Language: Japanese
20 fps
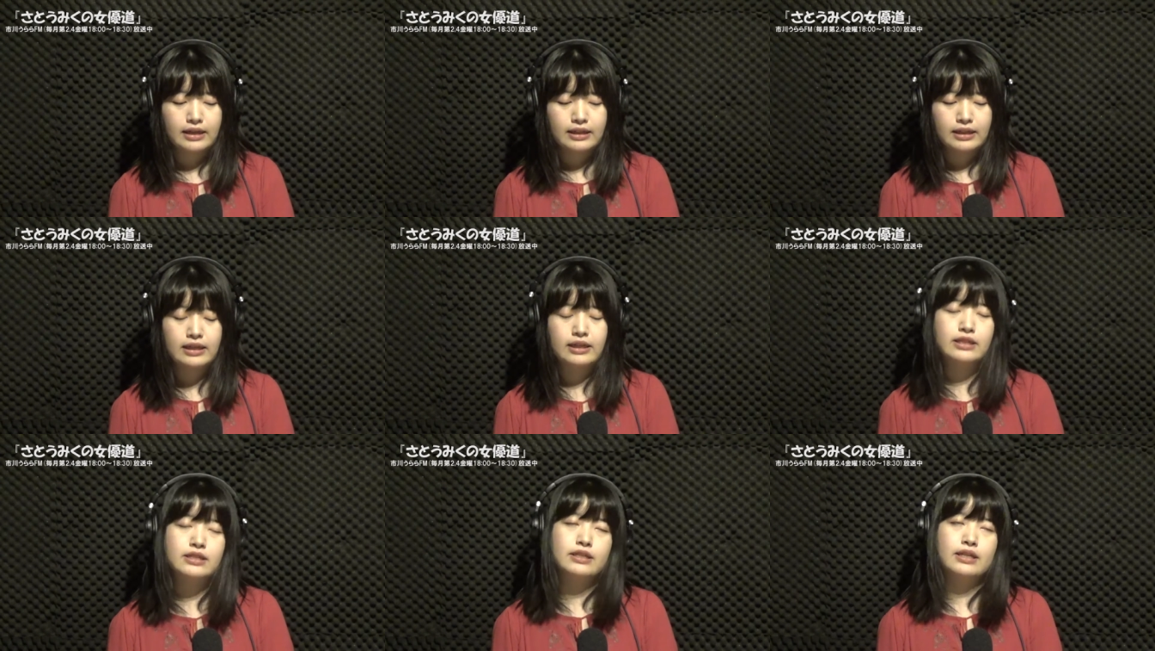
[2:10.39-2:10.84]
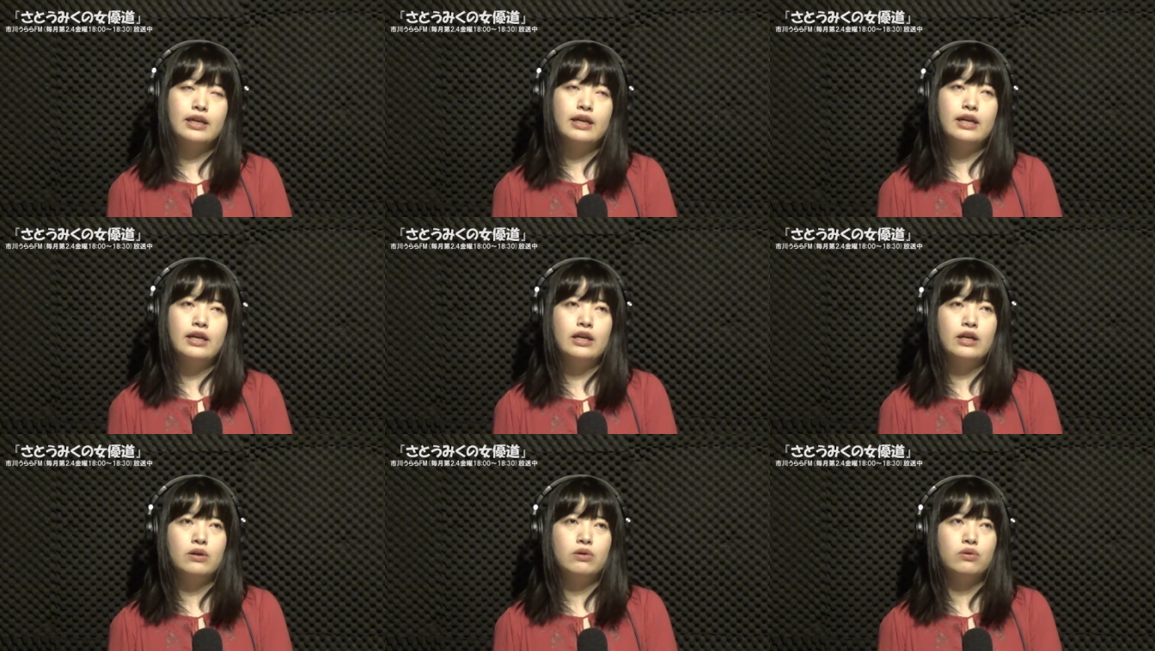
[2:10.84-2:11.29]
でです
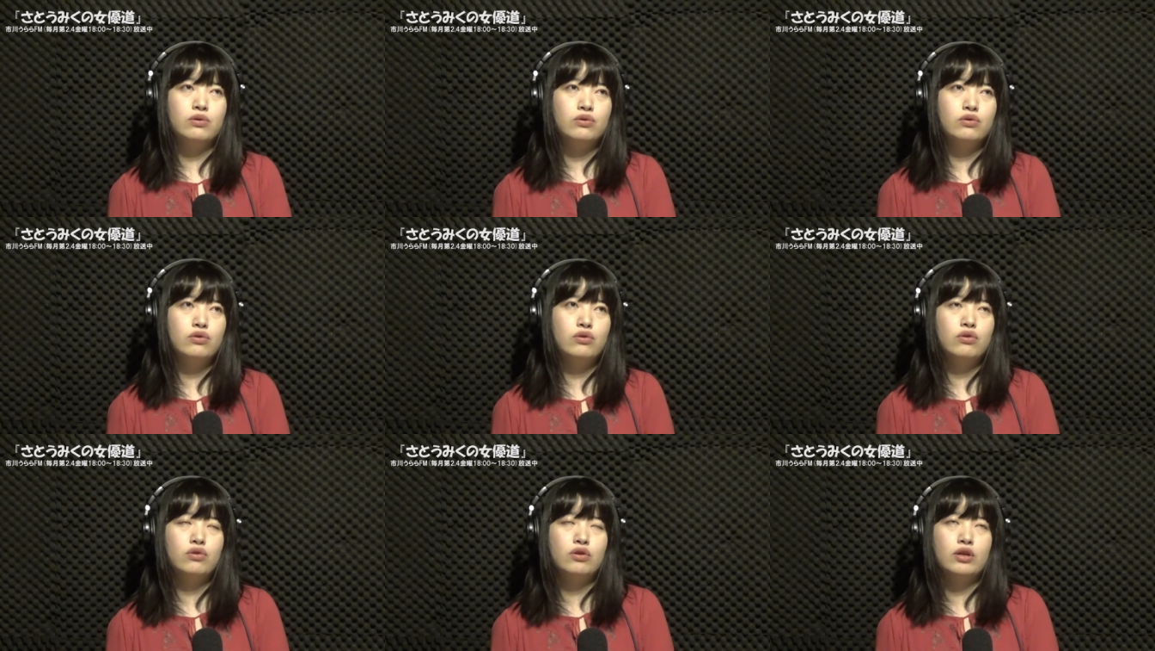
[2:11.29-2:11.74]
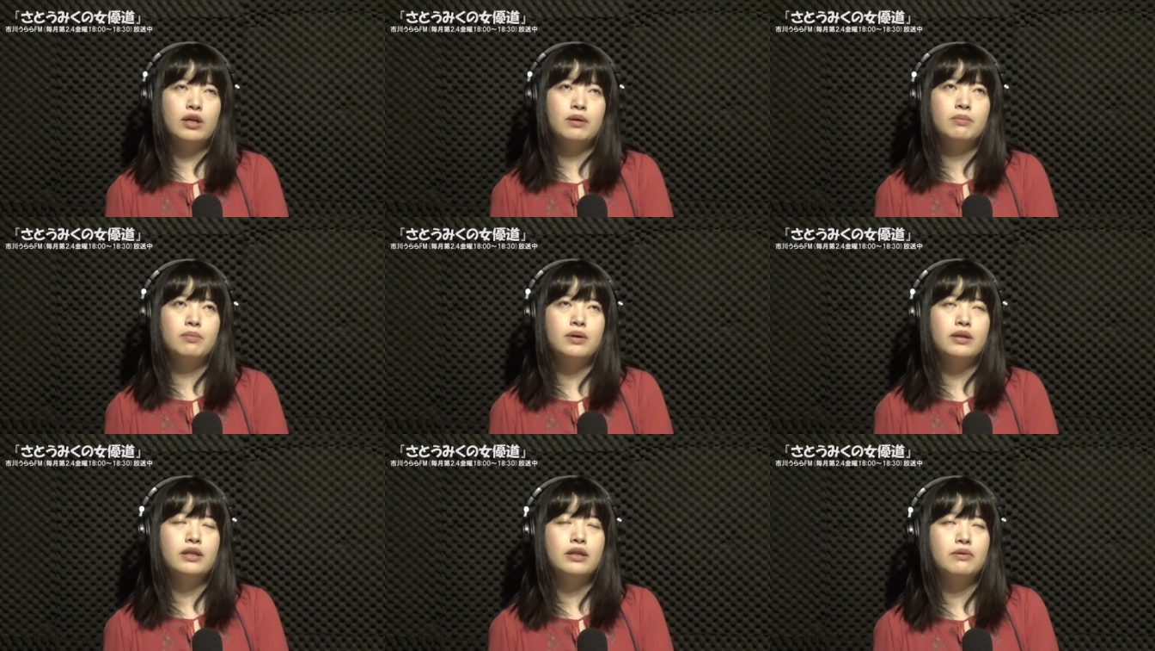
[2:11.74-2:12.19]
ね、えこの
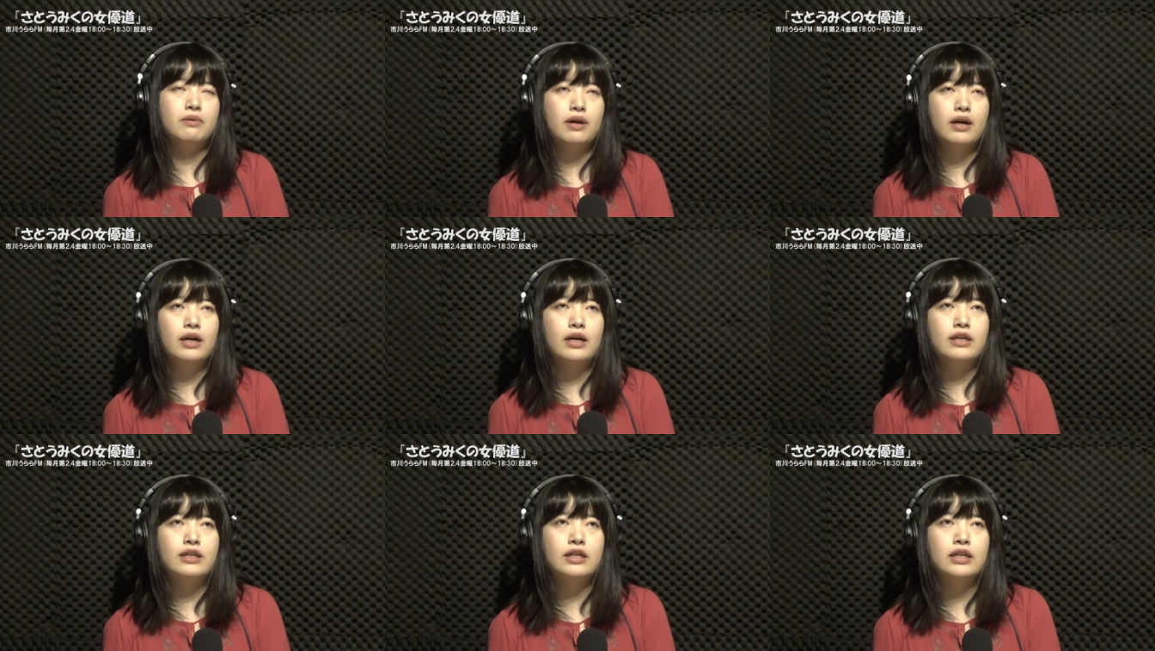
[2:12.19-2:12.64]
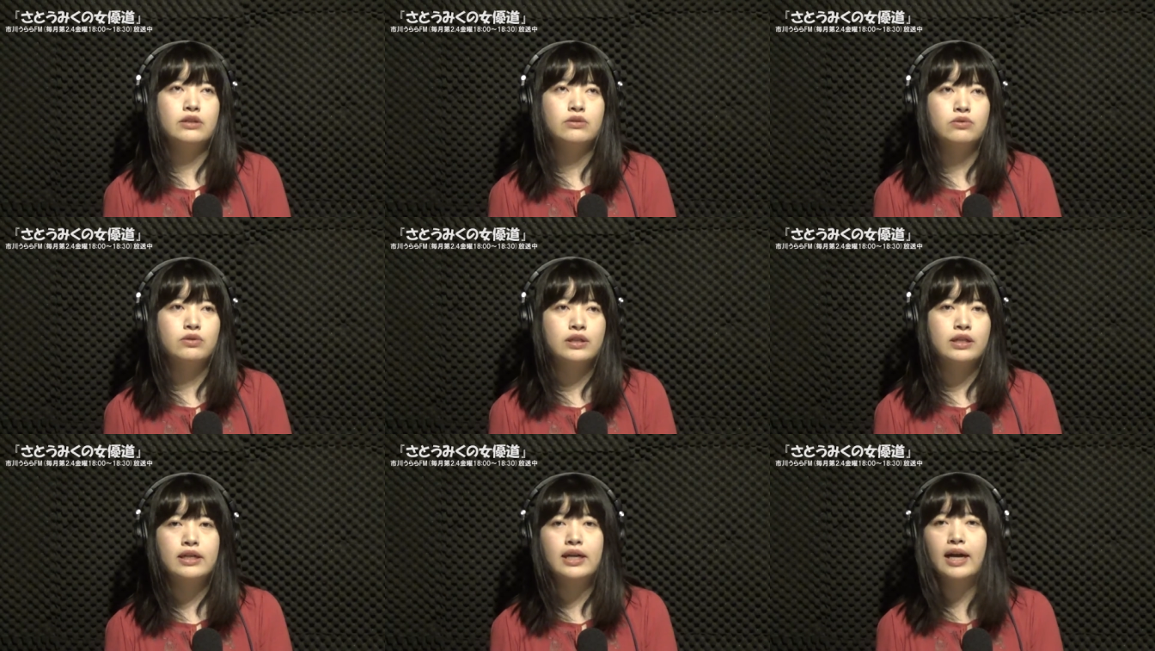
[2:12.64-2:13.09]
現場ではあ
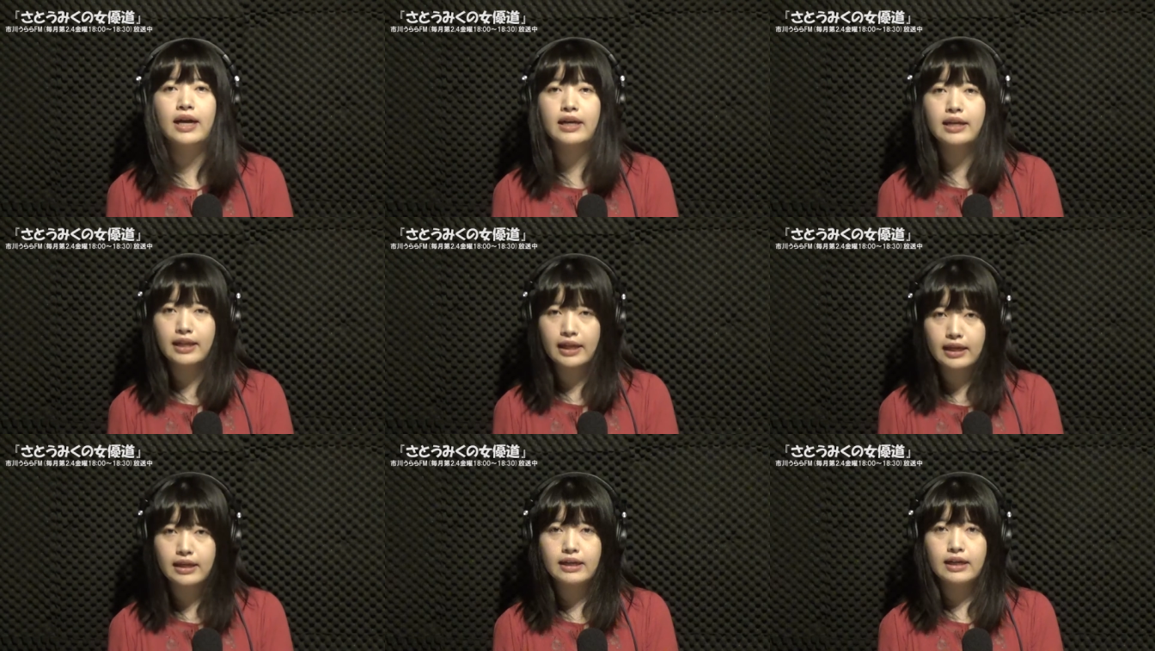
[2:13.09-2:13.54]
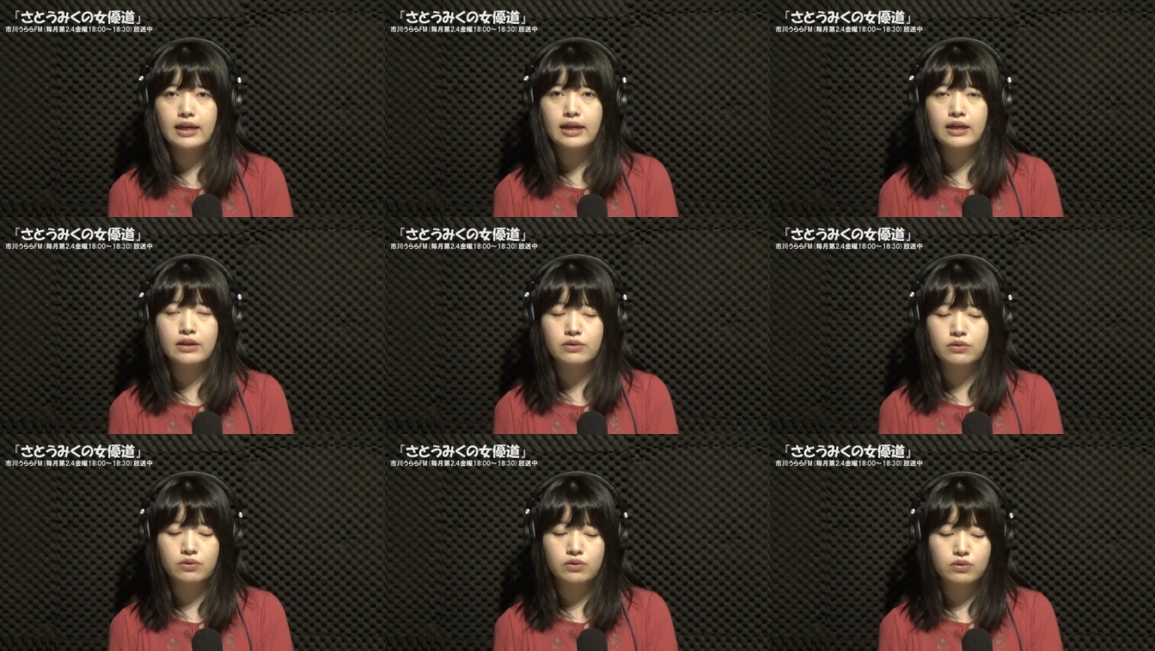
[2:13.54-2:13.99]
の2回ね、
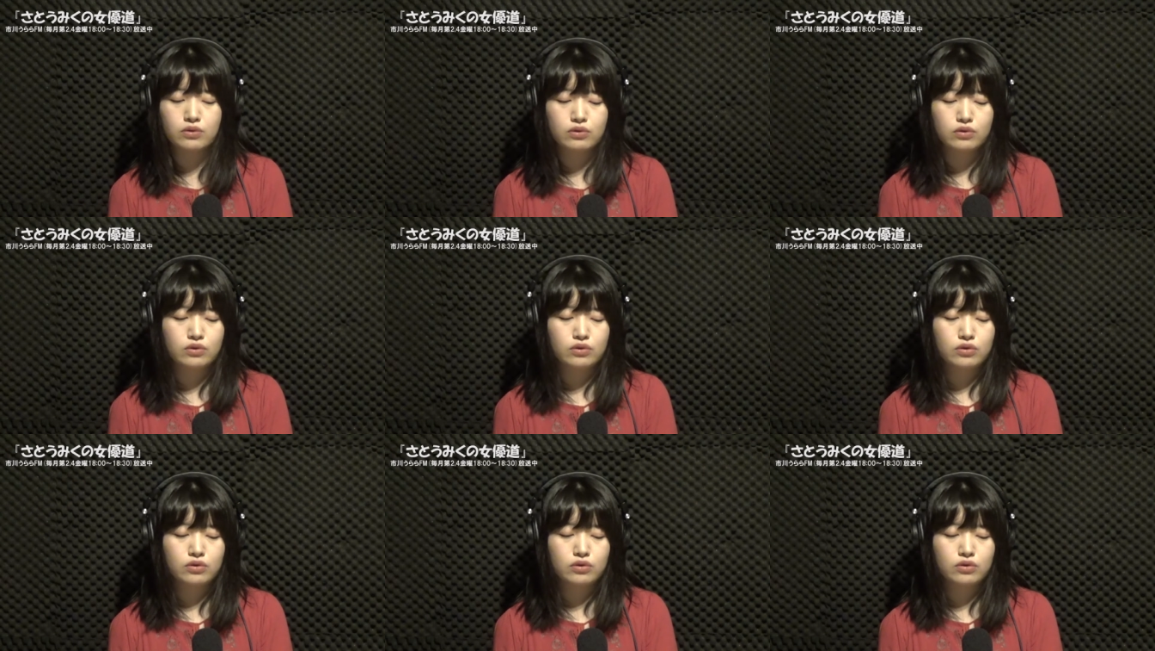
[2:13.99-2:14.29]
あの